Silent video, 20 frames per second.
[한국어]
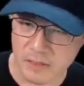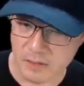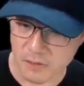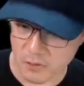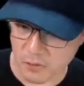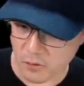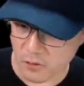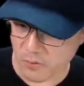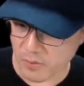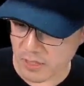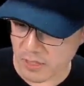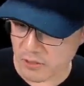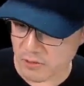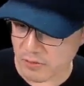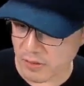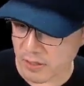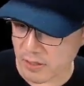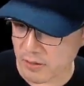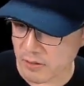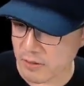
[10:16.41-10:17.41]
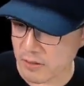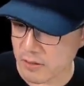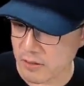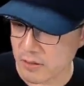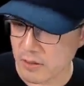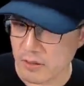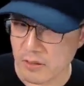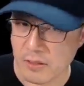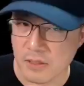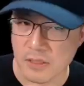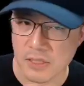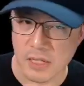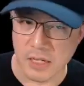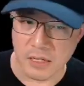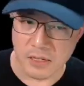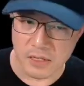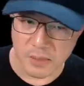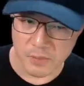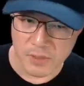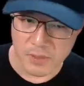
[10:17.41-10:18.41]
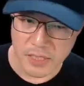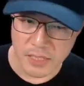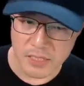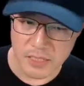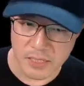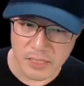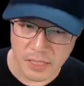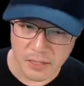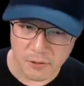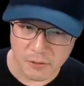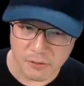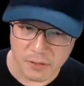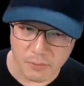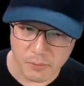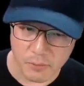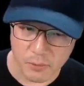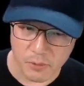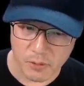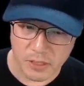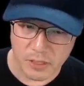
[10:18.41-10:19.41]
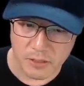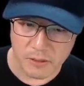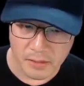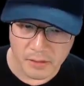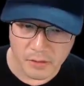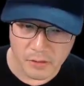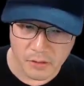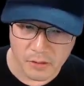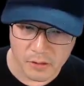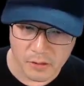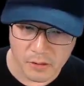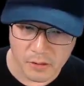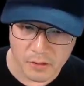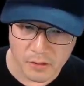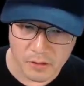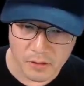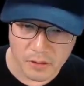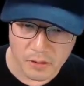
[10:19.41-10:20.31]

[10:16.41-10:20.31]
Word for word: 조금 아쉬워요. 자, 그다음에 예제 딴 것도 한번 볼게요. 이거는